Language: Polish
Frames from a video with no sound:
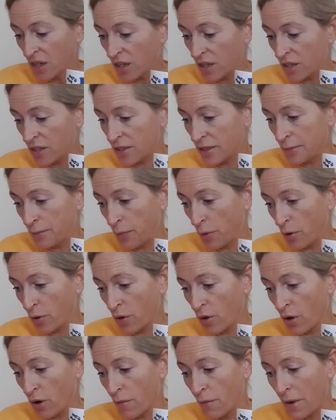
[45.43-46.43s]
i
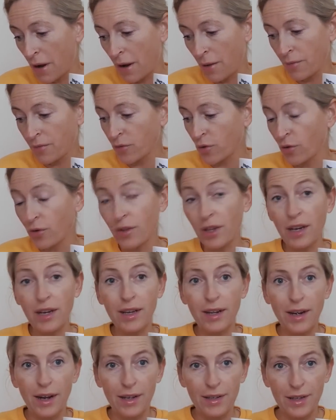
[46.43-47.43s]
sporo mam do
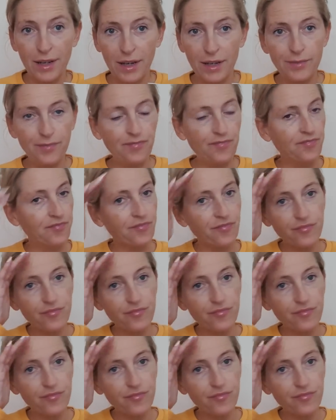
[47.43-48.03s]
nagrania